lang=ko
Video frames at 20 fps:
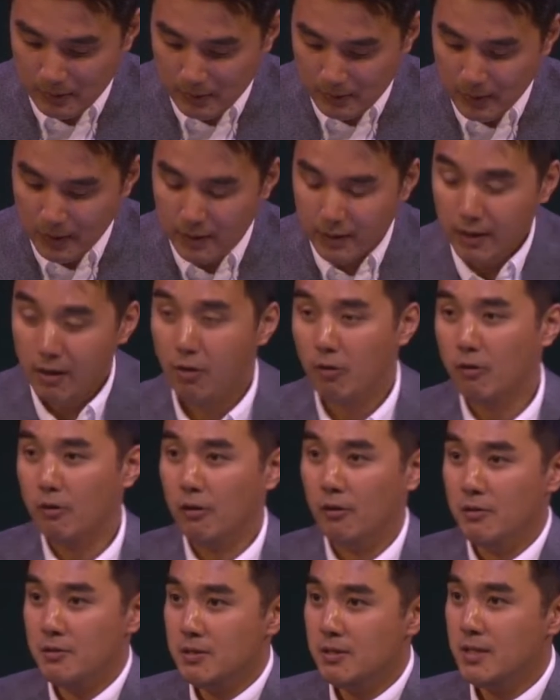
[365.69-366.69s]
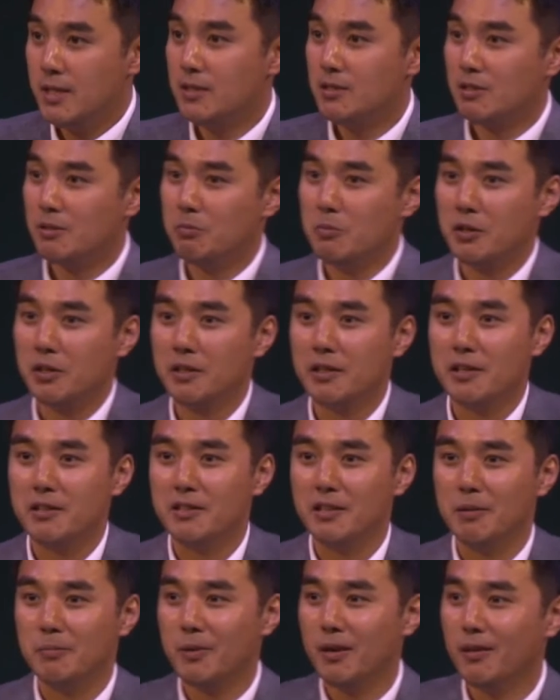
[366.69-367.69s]
근데 이게 언제 증명이
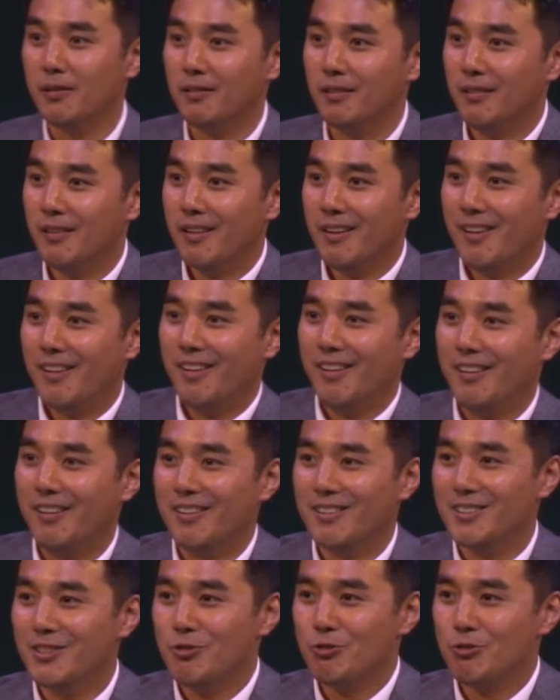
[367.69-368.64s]
됐냐면 어,